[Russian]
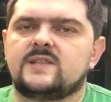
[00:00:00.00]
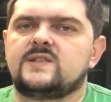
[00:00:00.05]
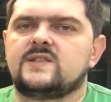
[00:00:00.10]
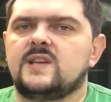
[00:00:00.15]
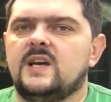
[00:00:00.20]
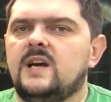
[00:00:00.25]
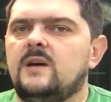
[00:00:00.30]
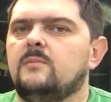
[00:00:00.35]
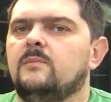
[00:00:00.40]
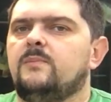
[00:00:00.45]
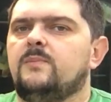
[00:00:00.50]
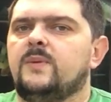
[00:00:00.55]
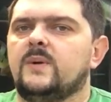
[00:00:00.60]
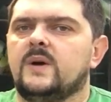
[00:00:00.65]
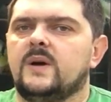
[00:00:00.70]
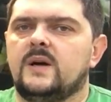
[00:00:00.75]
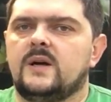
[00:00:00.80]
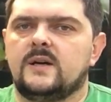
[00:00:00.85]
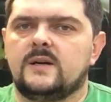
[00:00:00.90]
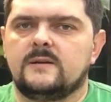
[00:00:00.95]
самп.
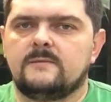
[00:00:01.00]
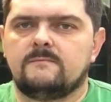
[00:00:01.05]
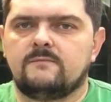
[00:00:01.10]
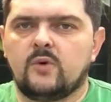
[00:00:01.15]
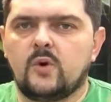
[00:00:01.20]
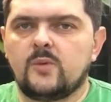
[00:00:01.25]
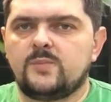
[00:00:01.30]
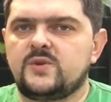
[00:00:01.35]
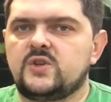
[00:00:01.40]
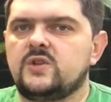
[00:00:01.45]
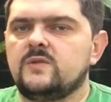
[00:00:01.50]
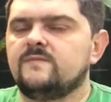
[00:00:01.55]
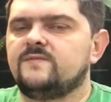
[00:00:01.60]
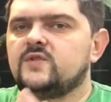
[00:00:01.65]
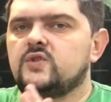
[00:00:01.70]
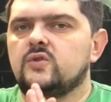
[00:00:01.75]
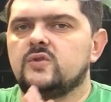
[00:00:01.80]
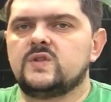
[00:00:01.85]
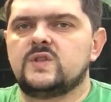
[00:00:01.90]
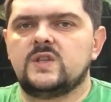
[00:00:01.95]
в общем,
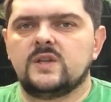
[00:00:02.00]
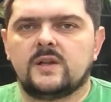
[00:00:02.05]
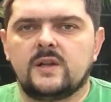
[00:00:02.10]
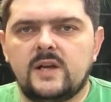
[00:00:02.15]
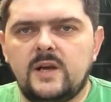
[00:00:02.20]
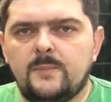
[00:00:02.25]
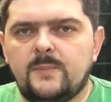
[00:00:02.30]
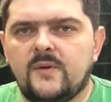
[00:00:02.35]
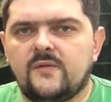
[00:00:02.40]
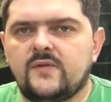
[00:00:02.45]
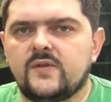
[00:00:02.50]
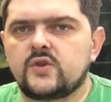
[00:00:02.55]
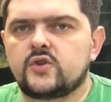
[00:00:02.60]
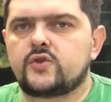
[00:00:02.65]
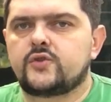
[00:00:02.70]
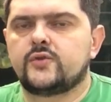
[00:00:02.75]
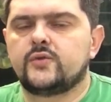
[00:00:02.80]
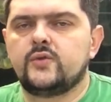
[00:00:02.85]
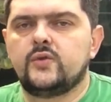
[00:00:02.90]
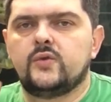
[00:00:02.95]
все сделали по
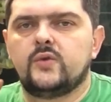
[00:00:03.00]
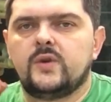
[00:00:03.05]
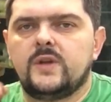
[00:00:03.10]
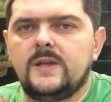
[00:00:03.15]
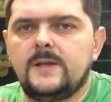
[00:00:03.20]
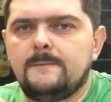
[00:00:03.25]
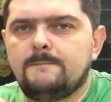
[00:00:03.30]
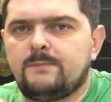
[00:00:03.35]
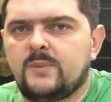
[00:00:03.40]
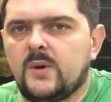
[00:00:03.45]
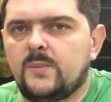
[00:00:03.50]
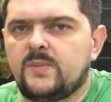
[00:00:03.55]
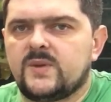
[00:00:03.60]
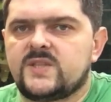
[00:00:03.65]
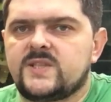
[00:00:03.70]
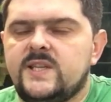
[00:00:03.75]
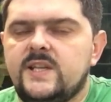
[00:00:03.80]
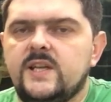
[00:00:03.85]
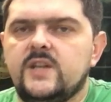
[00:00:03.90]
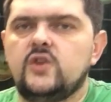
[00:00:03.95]
фэншую и по
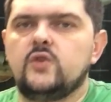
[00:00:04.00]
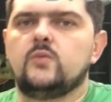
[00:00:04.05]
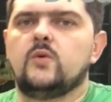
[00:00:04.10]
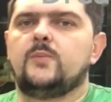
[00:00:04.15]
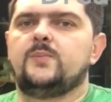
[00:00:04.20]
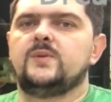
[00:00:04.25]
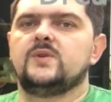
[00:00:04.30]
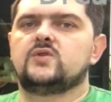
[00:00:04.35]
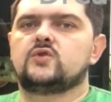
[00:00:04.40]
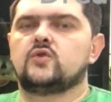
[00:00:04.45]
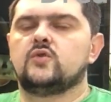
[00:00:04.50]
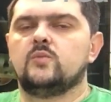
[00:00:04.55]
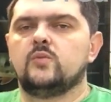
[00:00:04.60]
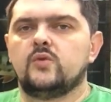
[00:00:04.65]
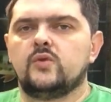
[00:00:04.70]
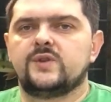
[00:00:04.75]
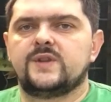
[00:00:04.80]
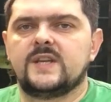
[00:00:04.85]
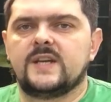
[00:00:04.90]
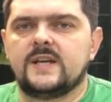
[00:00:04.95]
последнему писку
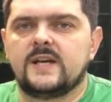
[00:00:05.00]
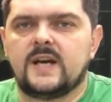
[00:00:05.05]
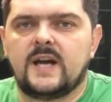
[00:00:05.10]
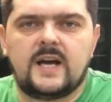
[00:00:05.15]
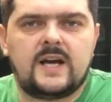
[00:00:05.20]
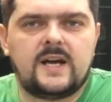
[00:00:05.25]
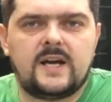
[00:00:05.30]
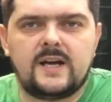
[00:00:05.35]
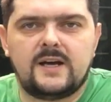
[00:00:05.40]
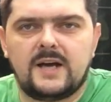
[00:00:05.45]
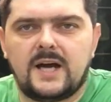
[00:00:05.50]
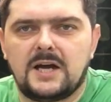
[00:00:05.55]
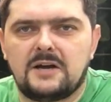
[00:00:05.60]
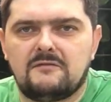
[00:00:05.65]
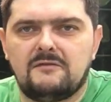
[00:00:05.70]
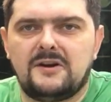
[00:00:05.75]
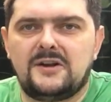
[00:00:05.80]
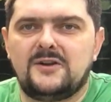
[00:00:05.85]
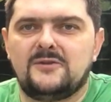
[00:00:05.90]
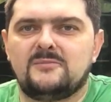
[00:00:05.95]
моды
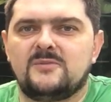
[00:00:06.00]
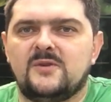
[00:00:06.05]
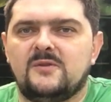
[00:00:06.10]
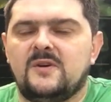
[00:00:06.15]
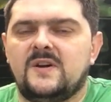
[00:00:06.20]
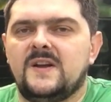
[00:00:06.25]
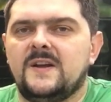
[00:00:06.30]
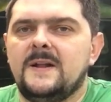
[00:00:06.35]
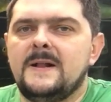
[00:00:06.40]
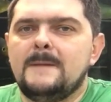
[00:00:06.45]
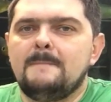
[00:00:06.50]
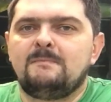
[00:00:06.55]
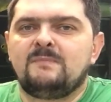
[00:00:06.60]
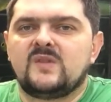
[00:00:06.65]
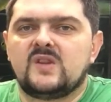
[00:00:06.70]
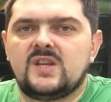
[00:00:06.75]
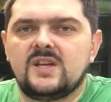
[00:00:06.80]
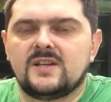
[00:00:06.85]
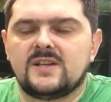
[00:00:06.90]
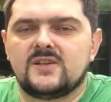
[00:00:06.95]
аквариумного
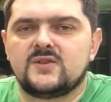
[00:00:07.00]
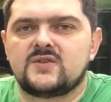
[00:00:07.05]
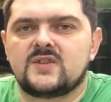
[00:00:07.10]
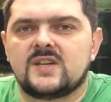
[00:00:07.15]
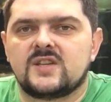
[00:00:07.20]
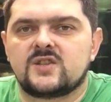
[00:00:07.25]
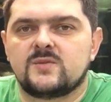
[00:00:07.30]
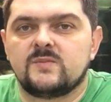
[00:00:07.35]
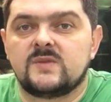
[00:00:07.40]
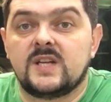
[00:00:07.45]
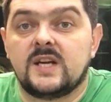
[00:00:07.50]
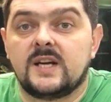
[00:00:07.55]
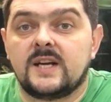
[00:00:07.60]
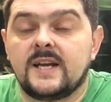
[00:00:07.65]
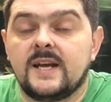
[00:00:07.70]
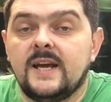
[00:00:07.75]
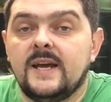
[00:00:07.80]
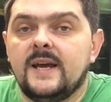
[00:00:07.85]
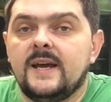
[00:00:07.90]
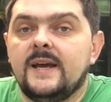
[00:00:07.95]
дела, скажем так.
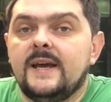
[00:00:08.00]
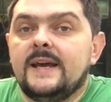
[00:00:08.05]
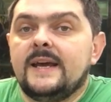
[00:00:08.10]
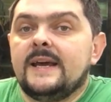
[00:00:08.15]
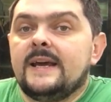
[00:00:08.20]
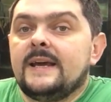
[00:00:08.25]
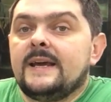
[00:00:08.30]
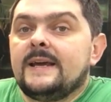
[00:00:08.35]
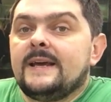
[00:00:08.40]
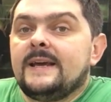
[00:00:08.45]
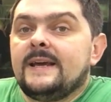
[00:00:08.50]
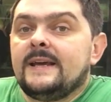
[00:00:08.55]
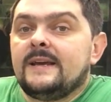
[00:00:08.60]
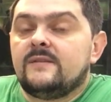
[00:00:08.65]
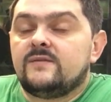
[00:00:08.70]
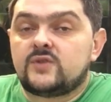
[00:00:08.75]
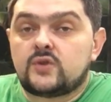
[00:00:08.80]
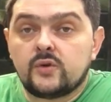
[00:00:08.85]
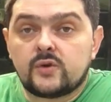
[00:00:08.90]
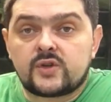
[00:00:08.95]

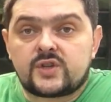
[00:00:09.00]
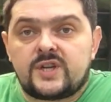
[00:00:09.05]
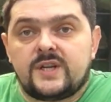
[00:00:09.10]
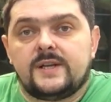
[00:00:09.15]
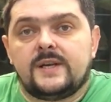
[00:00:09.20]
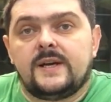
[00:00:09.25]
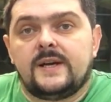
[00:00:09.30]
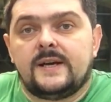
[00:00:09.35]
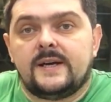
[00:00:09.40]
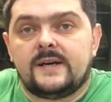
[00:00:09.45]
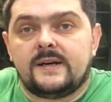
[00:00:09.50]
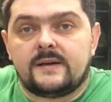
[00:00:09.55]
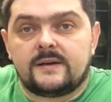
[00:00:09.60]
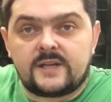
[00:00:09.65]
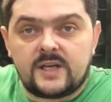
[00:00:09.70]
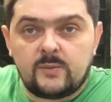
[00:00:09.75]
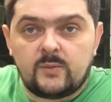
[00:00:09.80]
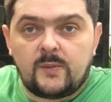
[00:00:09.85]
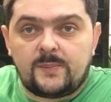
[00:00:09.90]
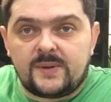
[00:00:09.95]
Все же,
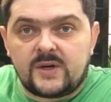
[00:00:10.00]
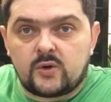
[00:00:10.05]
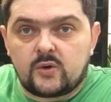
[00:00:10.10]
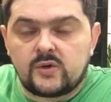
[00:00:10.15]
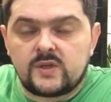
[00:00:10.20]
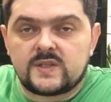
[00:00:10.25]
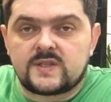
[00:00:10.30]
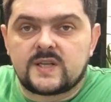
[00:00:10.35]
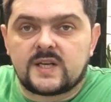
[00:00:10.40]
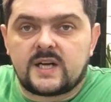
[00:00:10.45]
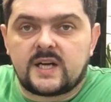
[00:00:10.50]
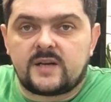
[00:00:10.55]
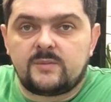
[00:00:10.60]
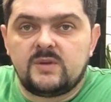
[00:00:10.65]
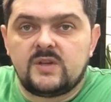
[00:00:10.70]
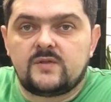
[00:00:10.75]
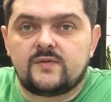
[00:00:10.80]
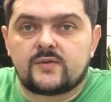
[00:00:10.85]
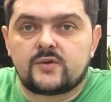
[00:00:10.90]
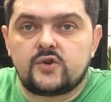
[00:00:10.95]
Рыбу приходится
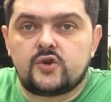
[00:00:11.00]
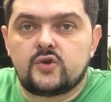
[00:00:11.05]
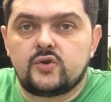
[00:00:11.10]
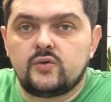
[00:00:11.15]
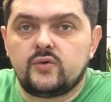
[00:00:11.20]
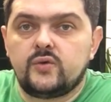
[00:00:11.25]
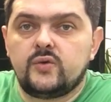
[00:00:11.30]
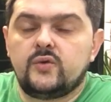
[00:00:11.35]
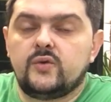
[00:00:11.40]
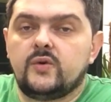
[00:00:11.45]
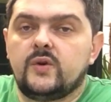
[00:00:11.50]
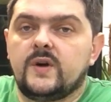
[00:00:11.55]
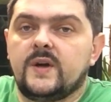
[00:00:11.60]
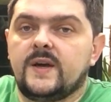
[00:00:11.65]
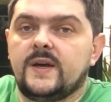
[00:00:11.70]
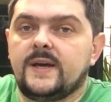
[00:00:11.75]
кормить вручную